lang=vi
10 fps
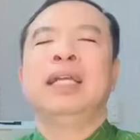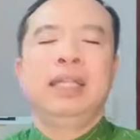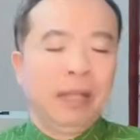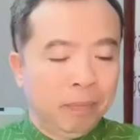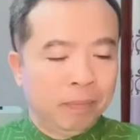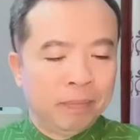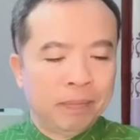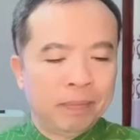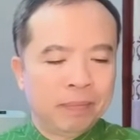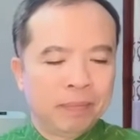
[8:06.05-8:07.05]
trái tim
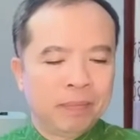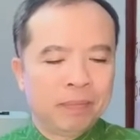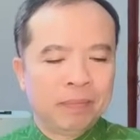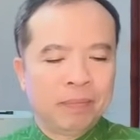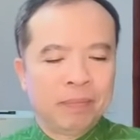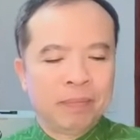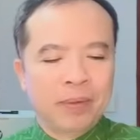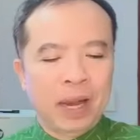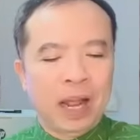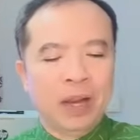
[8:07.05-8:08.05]

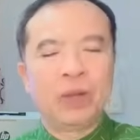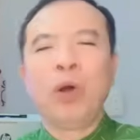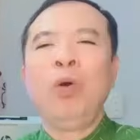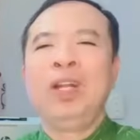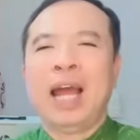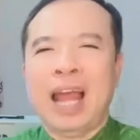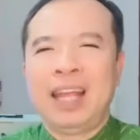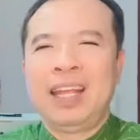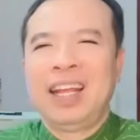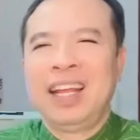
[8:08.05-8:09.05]
để đối đãi.